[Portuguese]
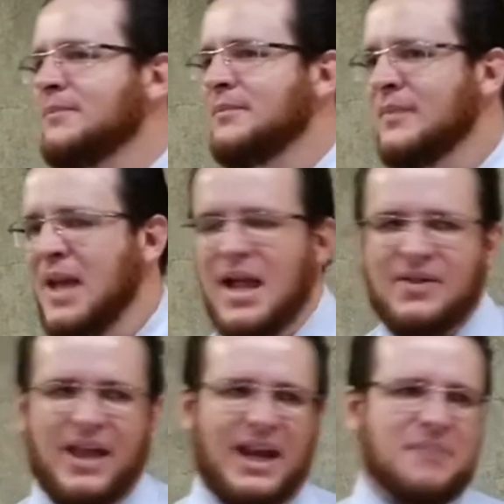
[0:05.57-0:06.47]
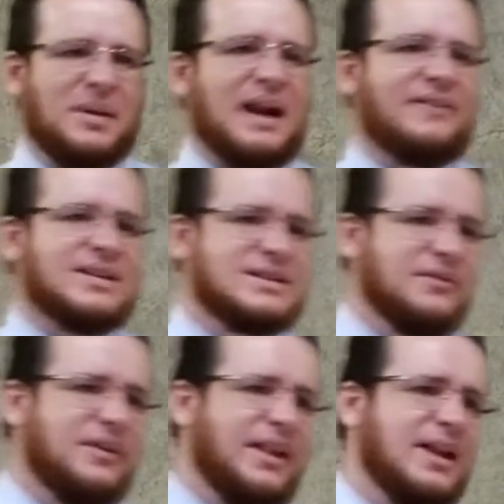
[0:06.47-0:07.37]
Na minha Terei palavras
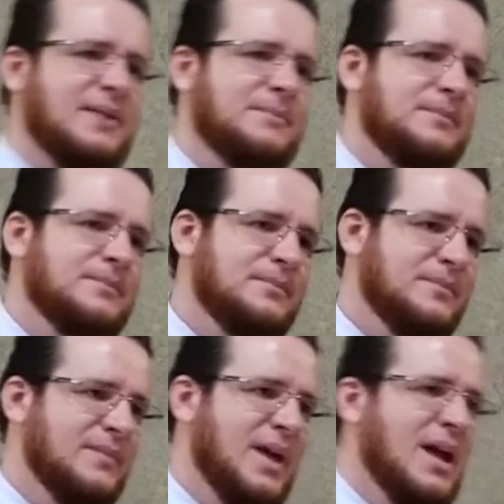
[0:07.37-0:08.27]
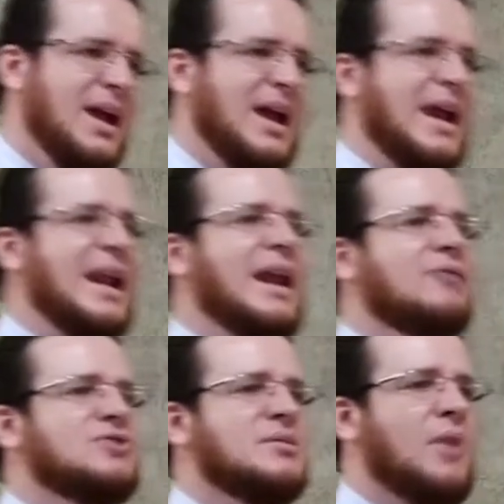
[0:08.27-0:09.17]
de vida palavras e
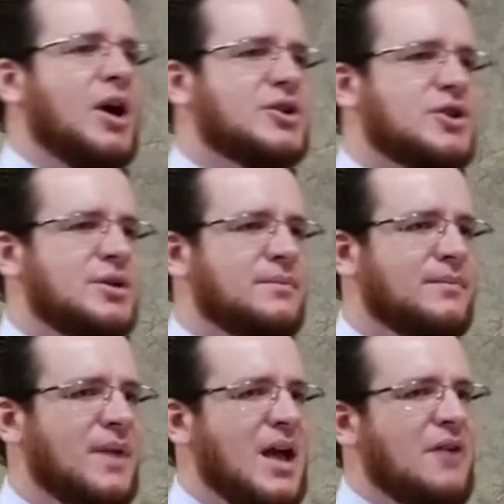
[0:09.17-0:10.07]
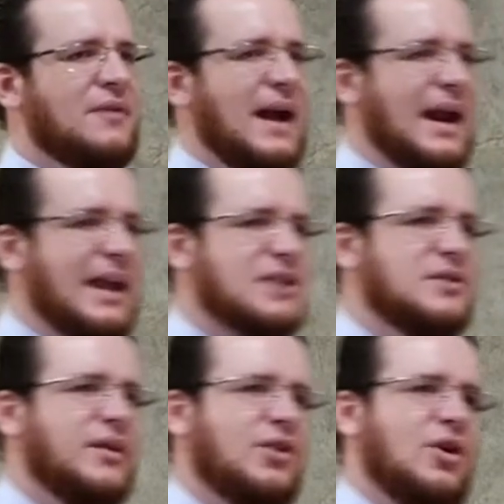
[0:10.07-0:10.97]
não de morte. Não, Falarei
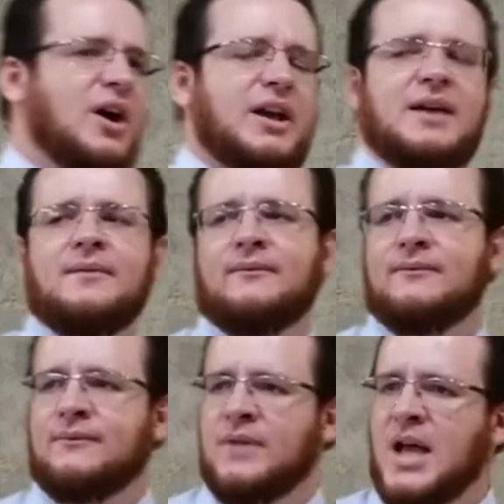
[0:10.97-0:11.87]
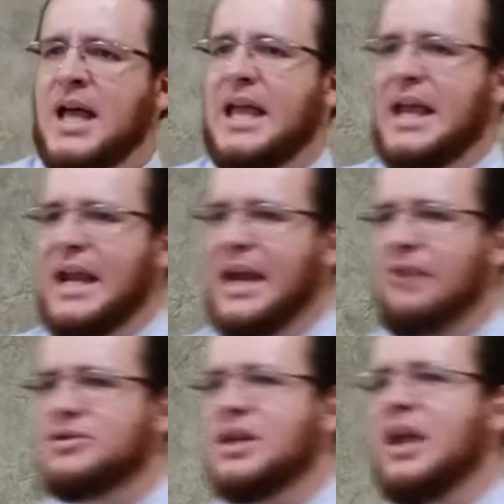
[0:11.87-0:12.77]
de vitória e
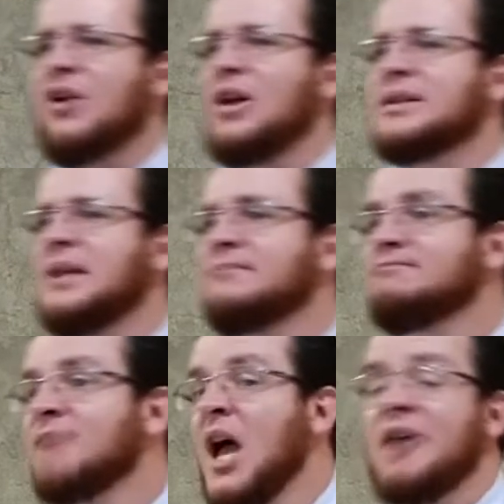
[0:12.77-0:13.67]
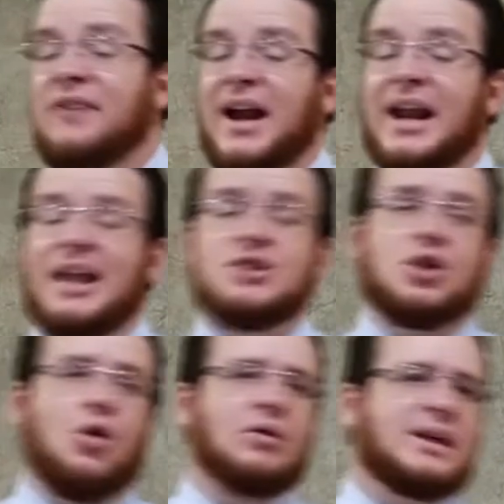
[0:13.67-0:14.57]
não de derrota. Falarei
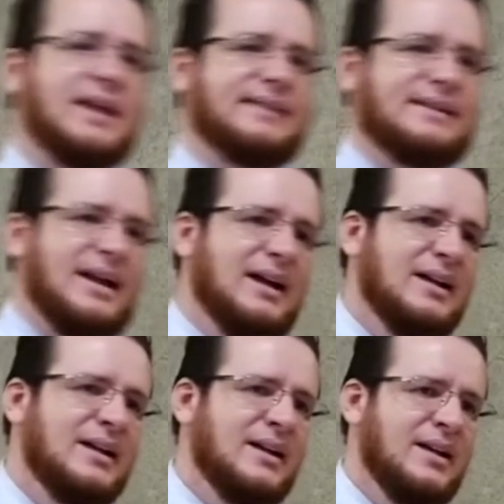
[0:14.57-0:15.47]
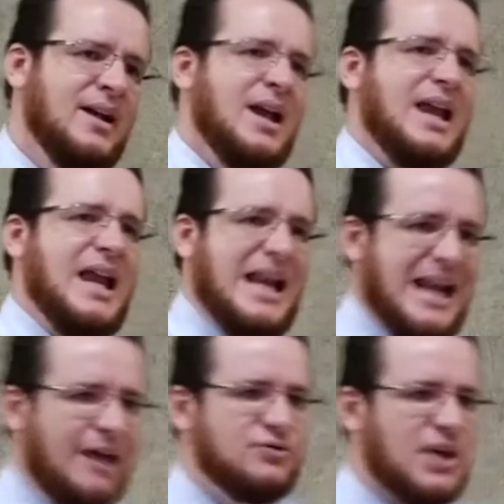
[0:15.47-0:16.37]
de conquista e
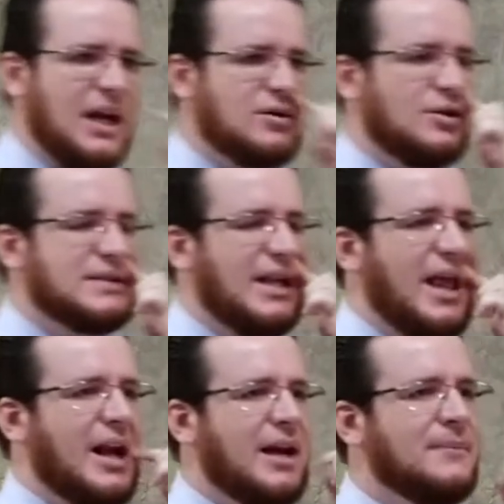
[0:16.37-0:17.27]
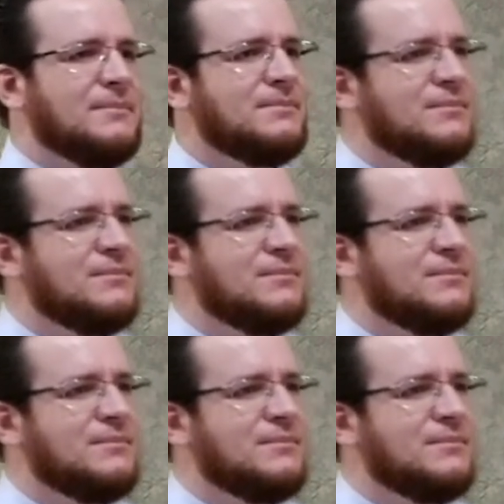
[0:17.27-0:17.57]
não de retroceder.